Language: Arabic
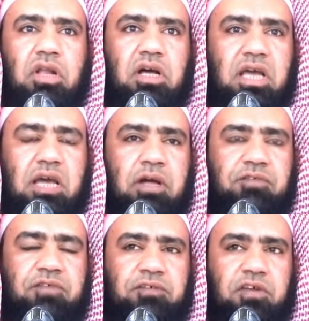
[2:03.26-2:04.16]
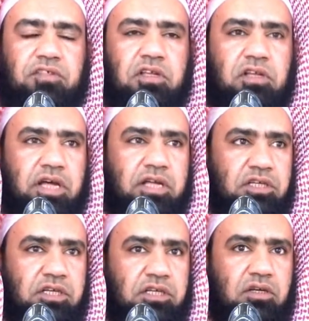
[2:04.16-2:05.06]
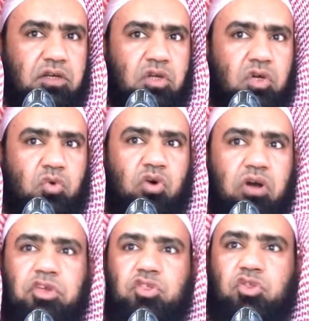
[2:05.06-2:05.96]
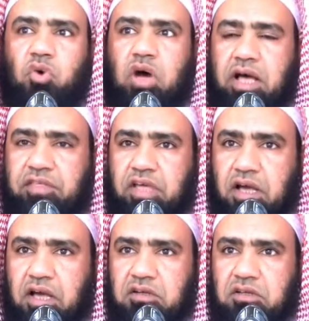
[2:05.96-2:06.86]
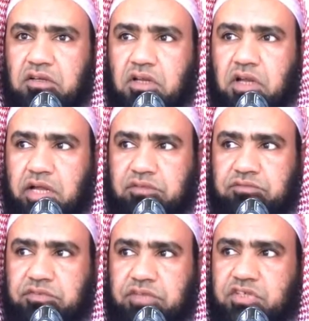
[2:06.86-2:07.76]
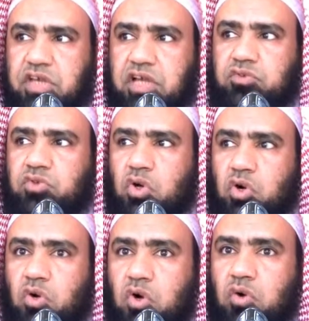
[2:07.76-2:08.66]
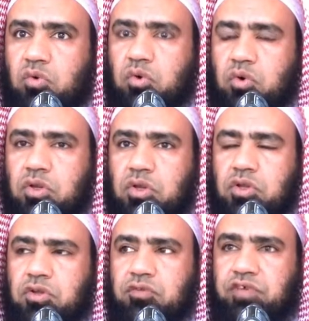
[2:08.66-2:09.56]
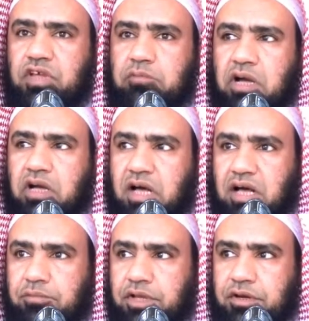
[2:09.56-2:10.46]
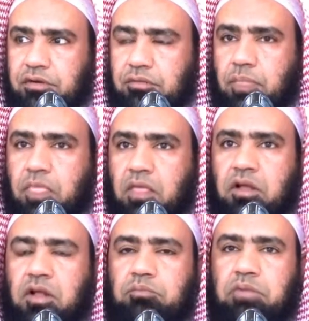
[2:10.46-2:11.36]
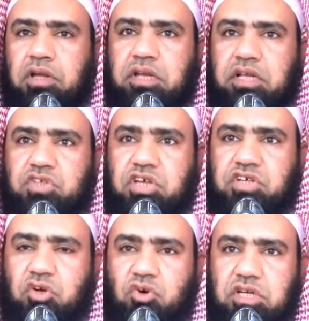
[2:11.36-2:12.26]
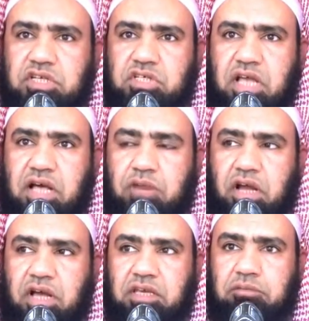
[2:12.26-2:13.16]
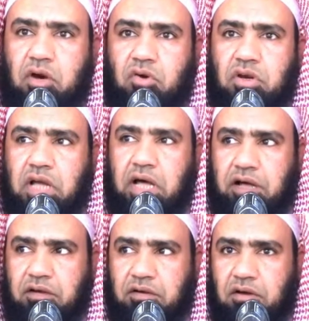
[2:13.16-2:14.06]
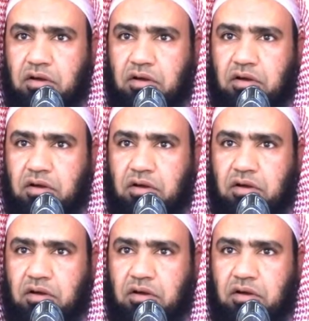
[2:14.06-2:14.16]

الله كما في فيض القدير ومثل هذا التصدق في المقابر بل نص شيخ الإسلام رحمه الله